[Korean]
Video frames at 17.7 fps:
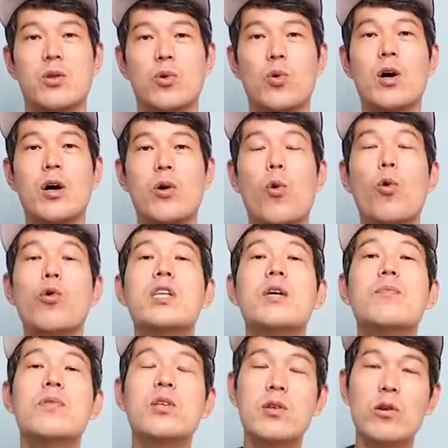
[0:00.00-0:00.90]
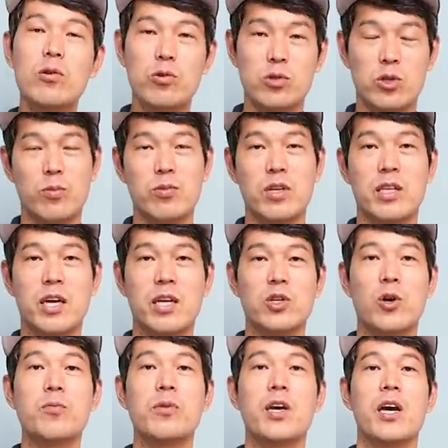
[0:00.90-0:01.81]
놀라 옷 입는 것도 저보다
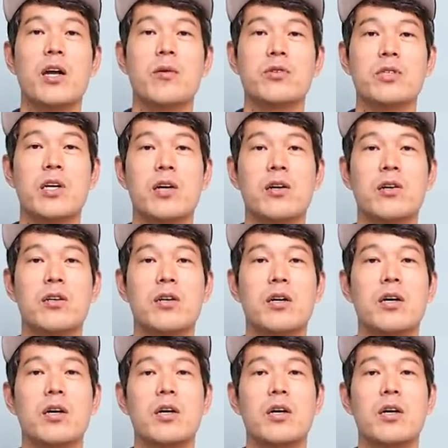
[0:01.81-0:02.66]
되게 젊게 입으세요.